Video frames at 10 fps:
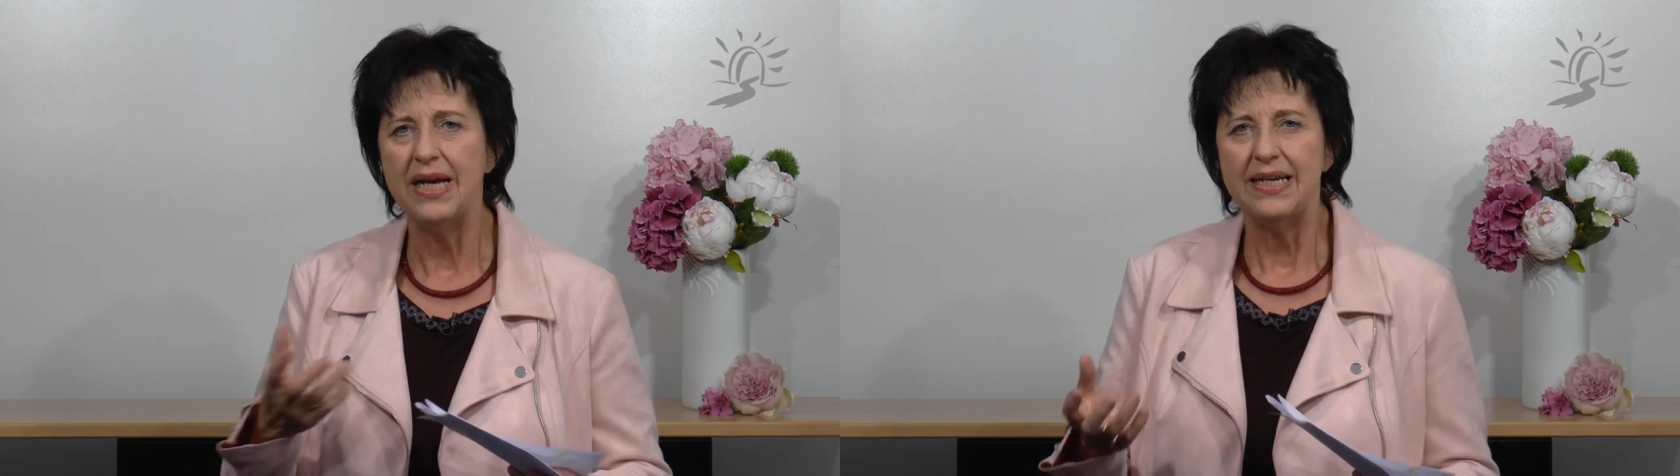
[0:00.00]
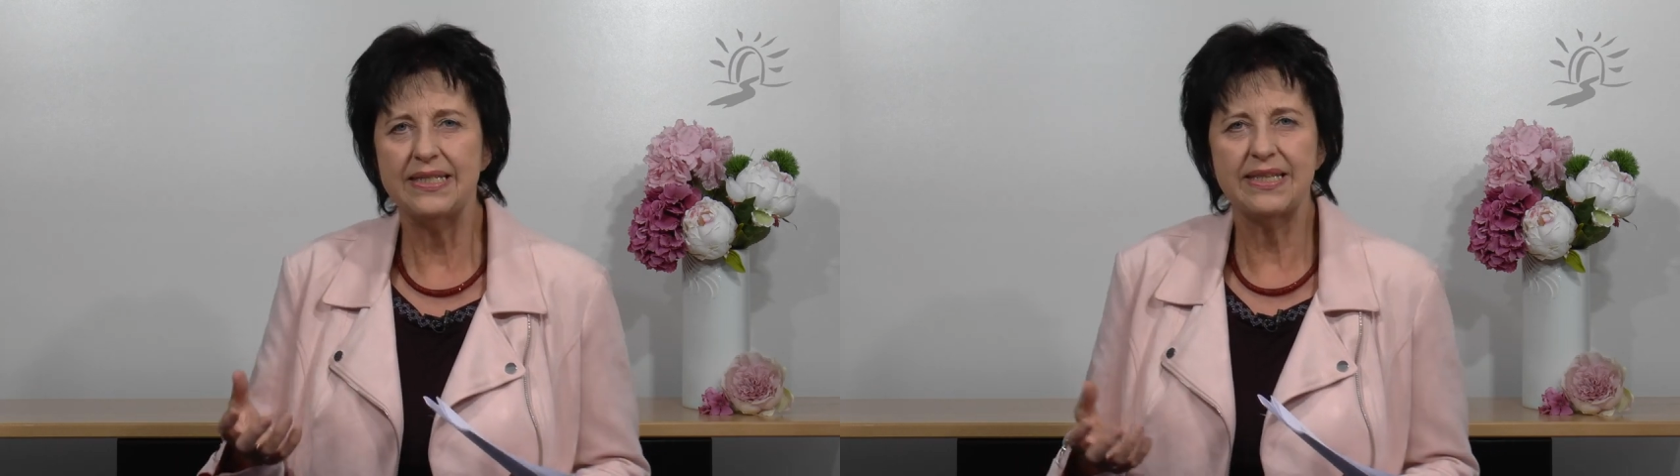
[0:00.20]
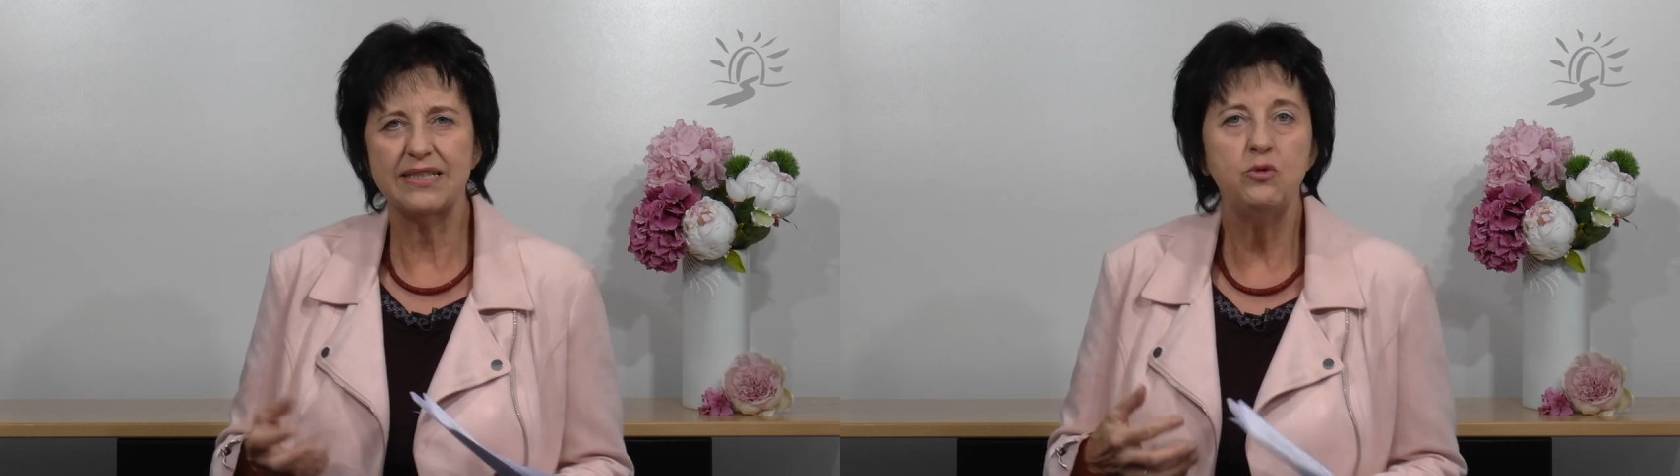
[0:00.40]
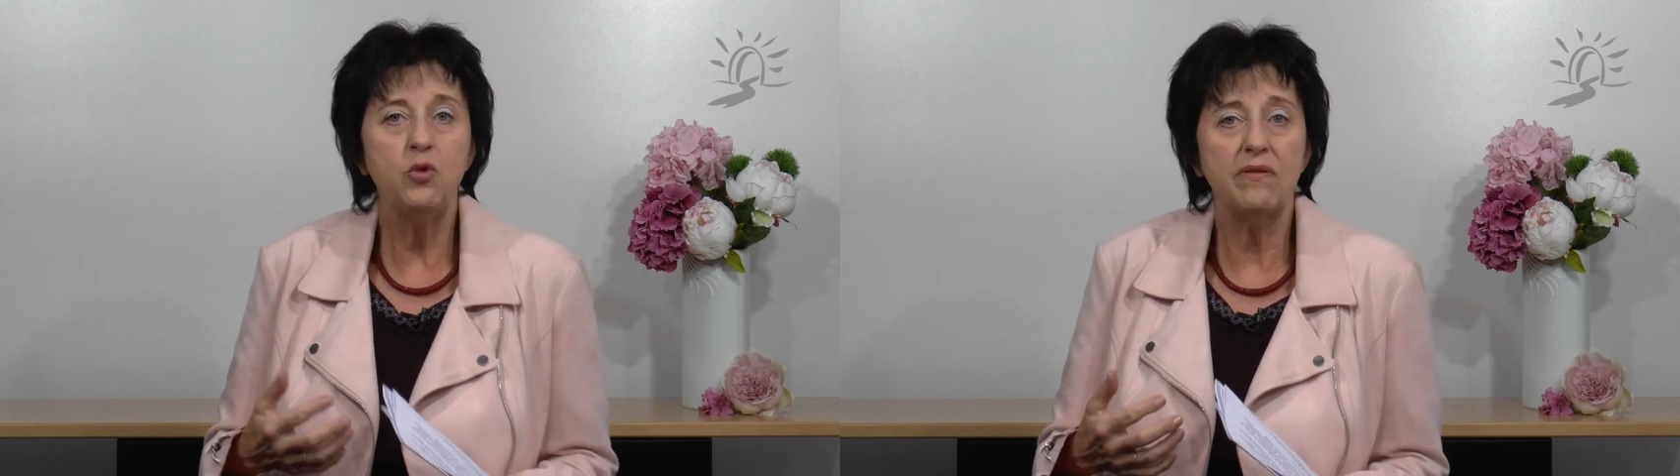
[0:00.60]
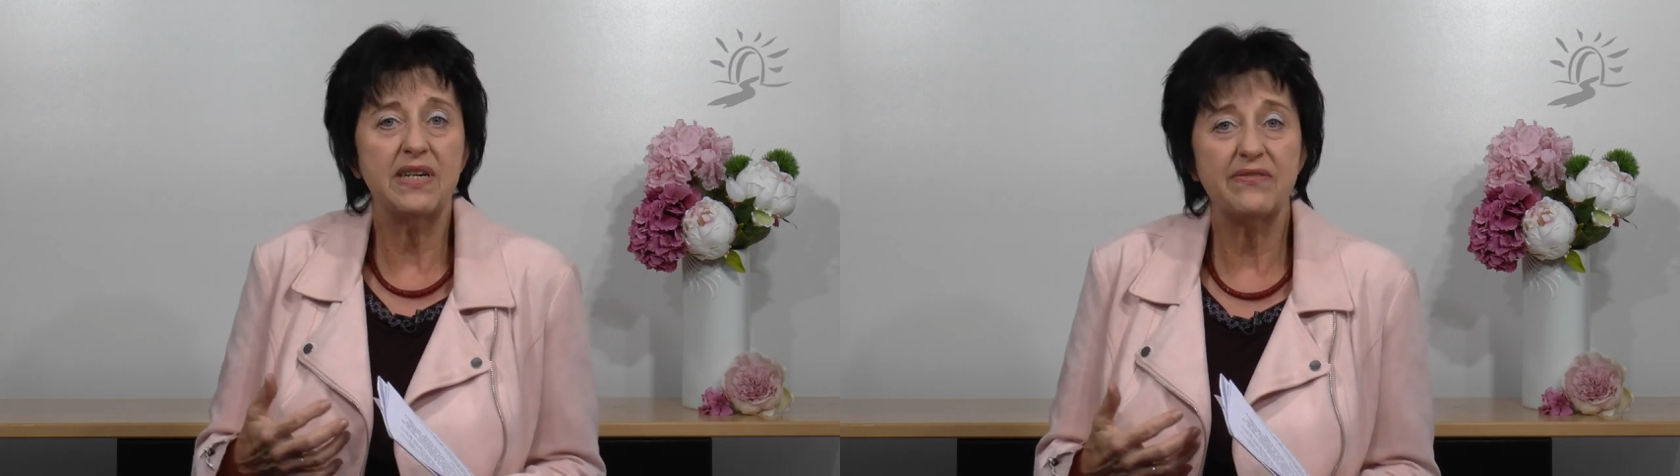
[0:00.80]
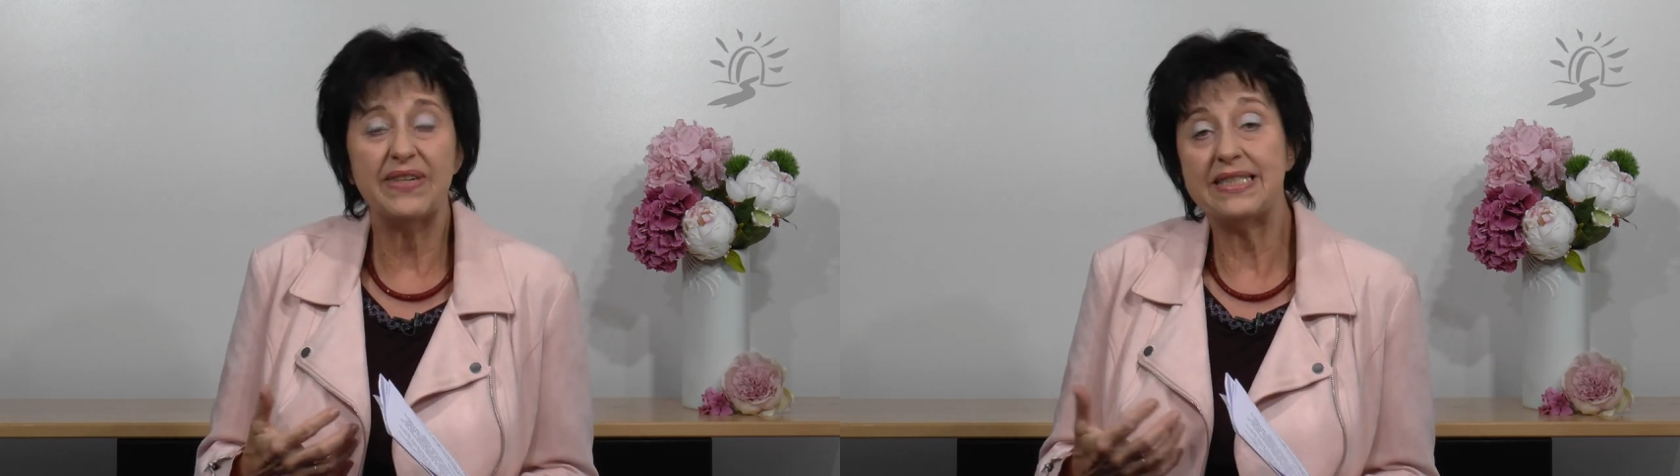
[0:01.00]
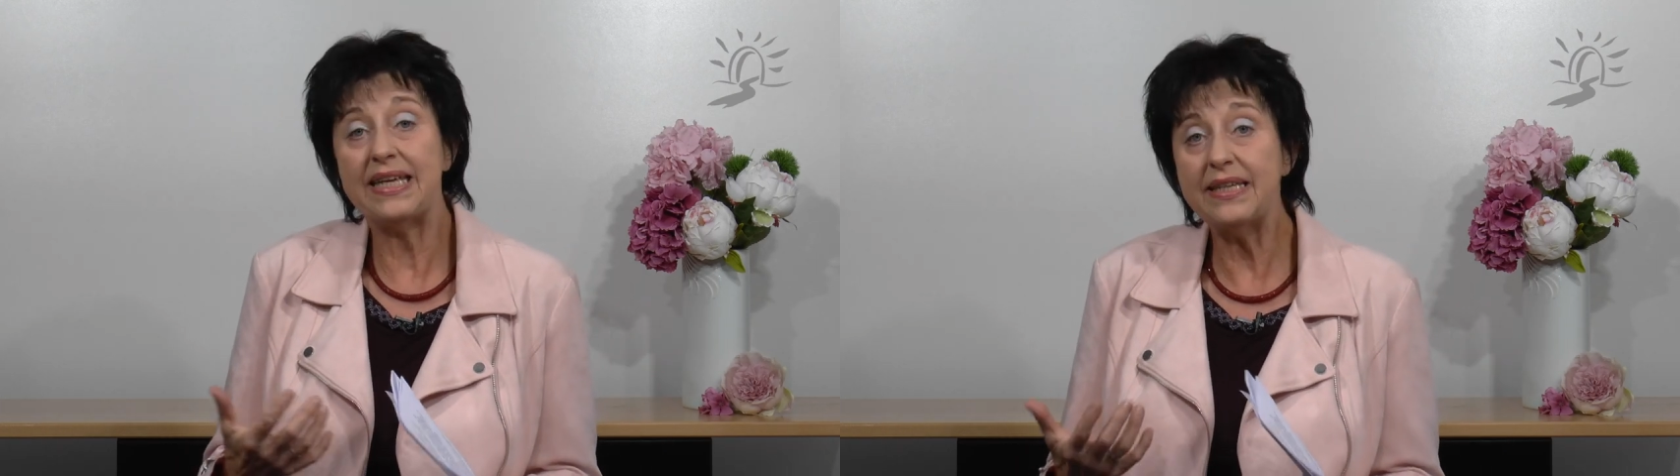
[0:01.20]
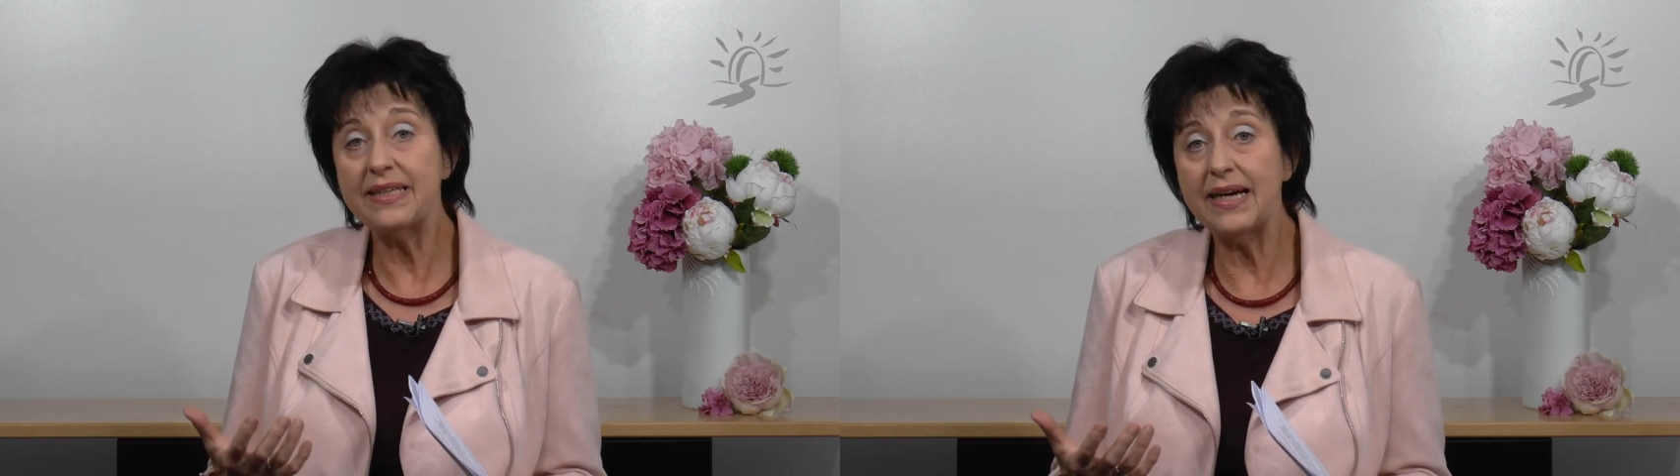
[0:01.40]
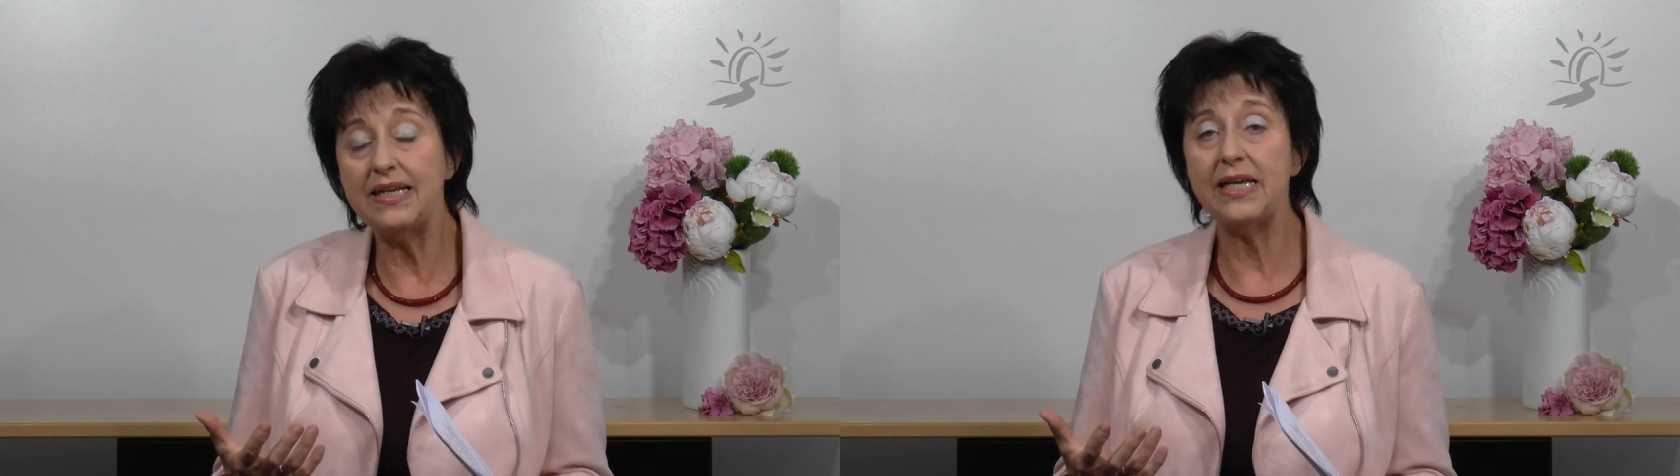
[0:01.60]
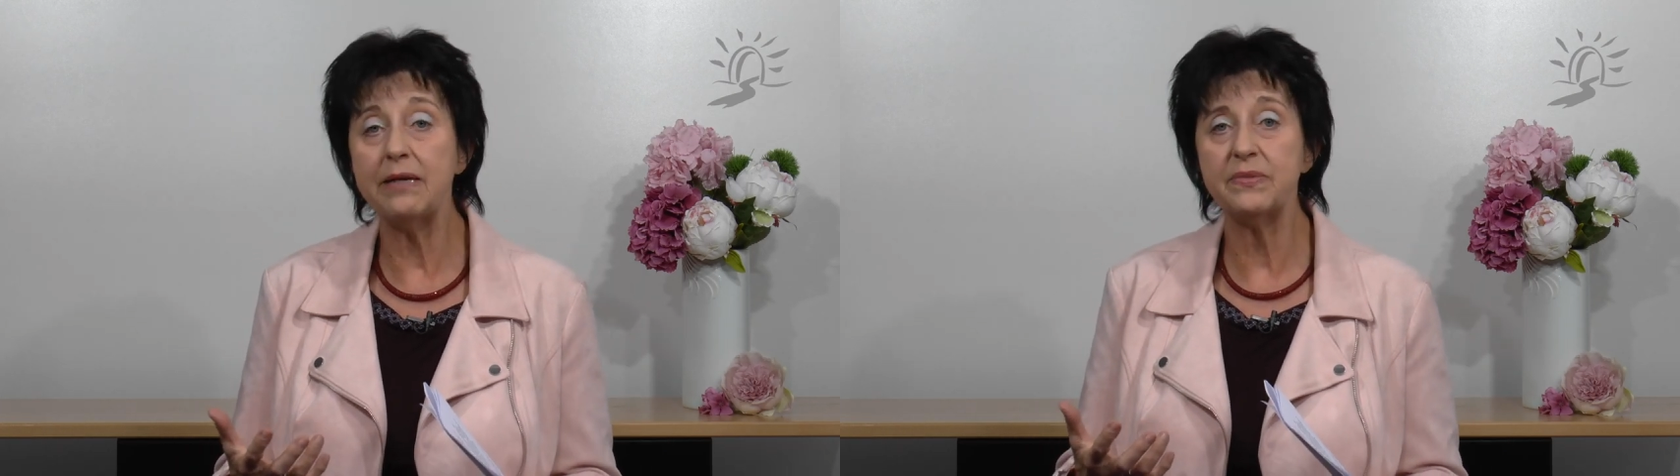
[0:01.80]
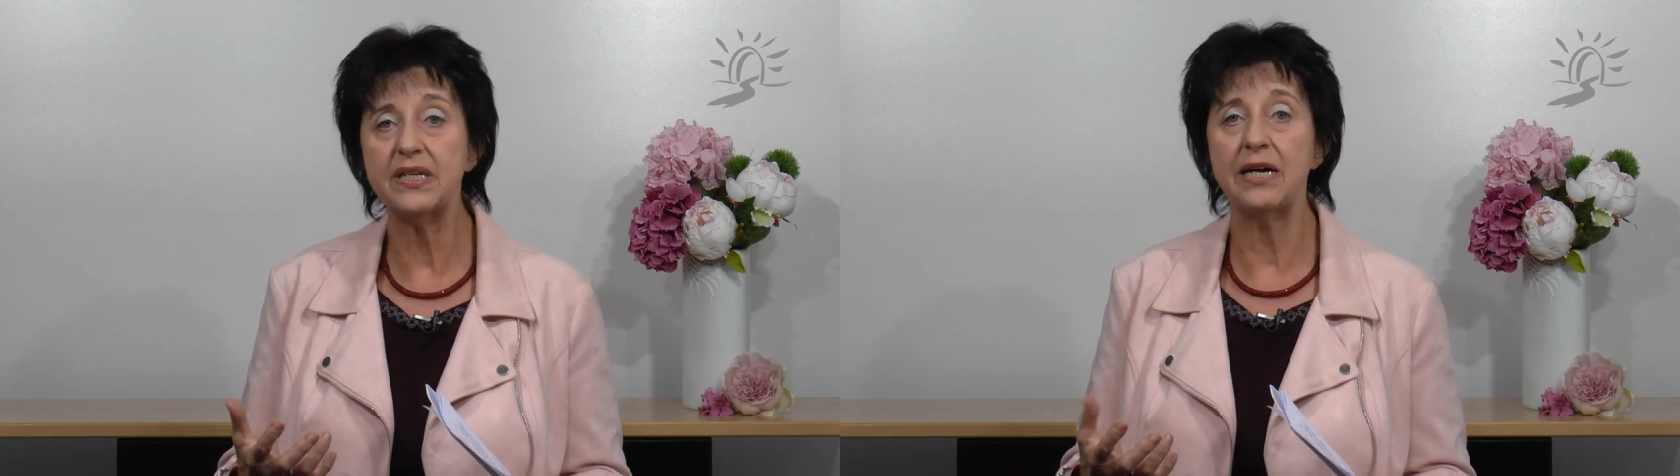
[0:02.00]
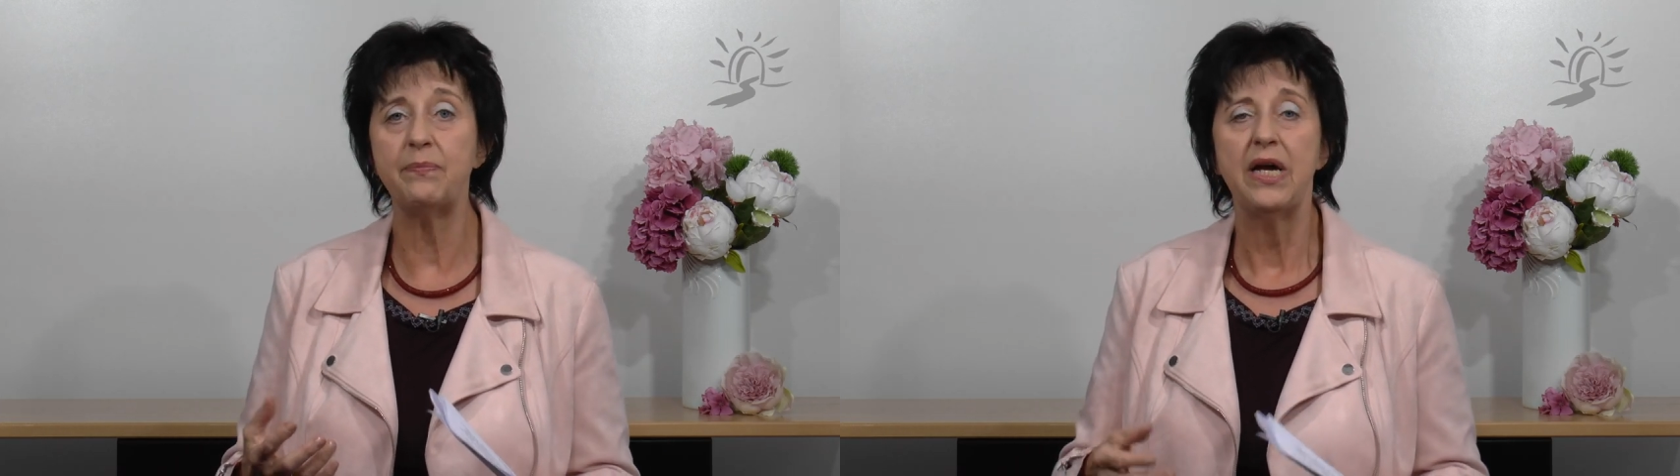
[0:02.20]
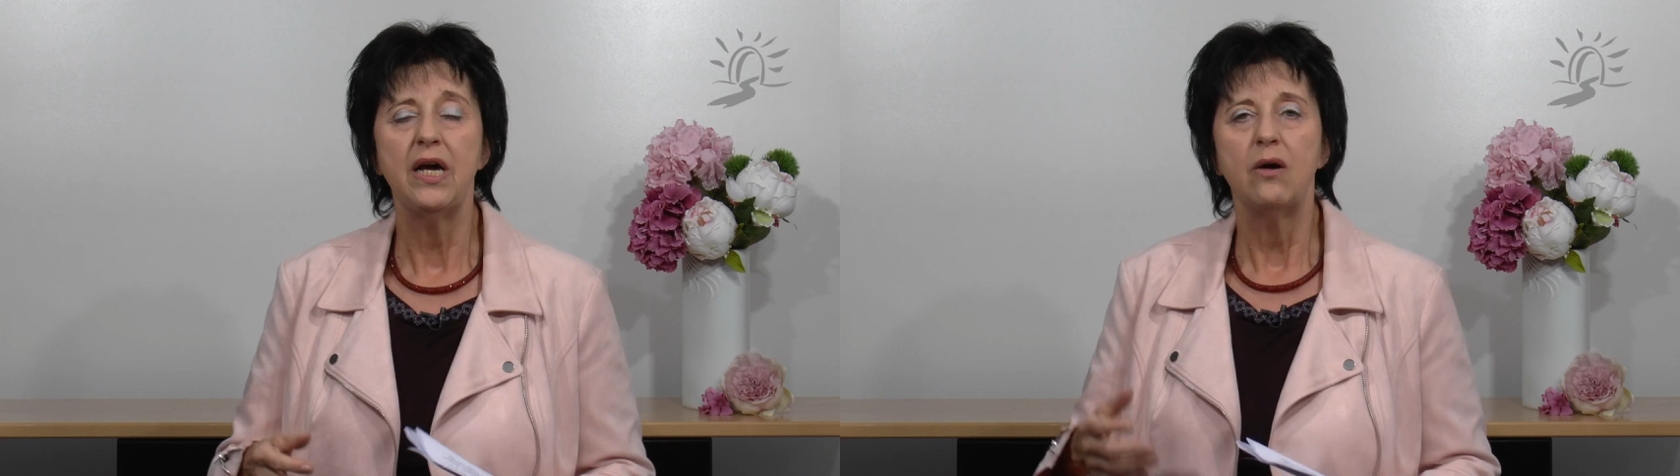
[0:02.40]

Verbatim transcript: Ist das nur was, was ich erlebt habe?